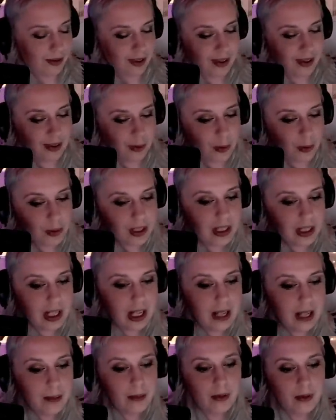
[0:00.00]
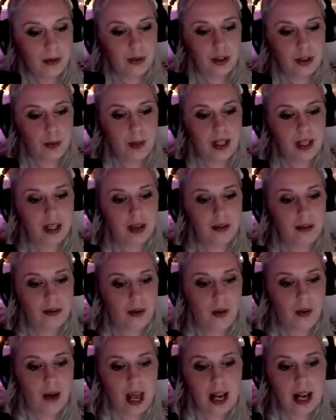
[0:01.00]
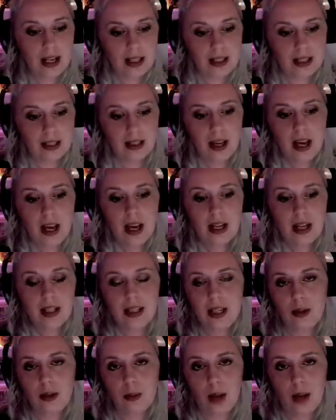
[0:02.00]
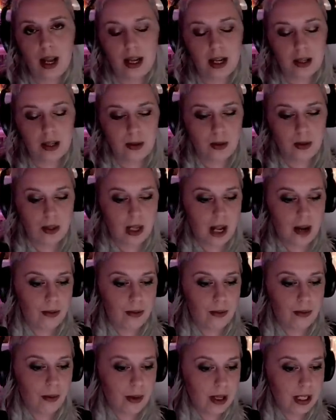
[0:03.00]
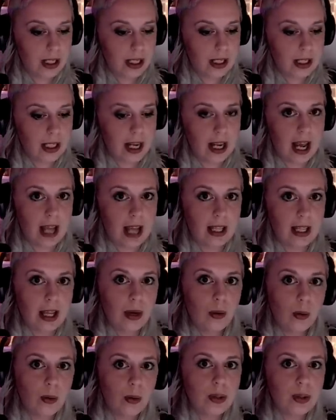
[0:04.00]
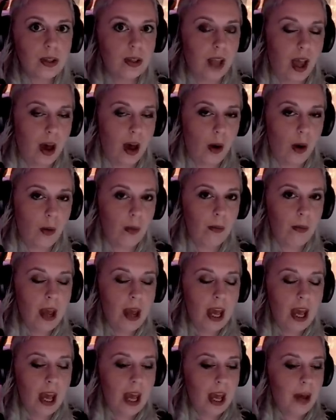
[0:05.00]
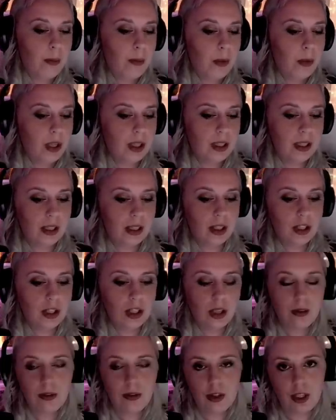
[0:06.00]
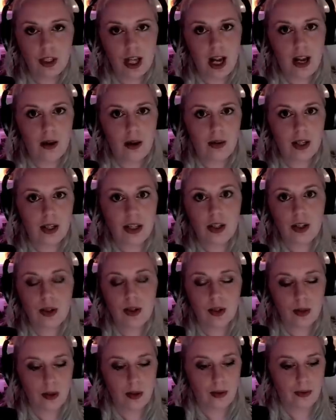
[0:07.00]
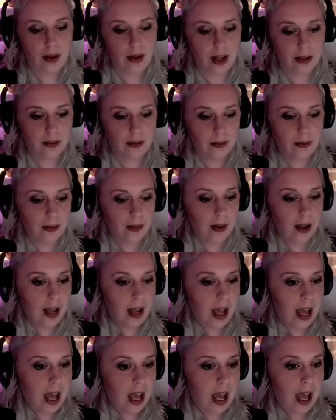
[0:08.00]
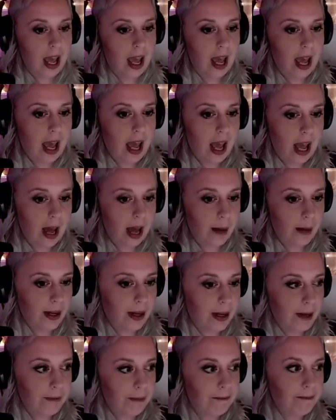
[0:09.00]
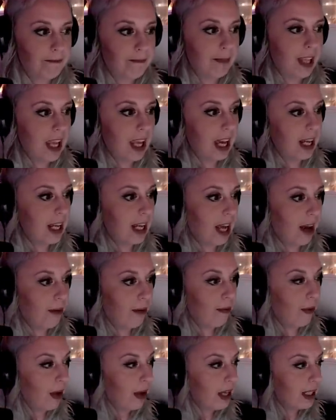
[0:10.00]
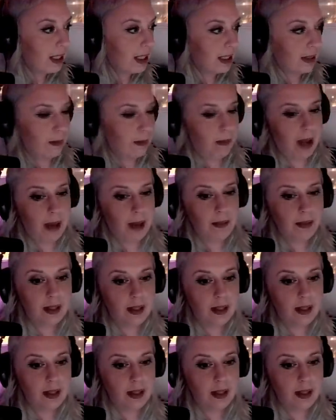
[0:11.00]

großen Liebe und späteren Frau Allison zieht Ray nach Südkalifornien, denn er hat einen großen Traum. Er möchte Schriftsteller und Regisseur werden. Aber ja, der Erfolg bleibt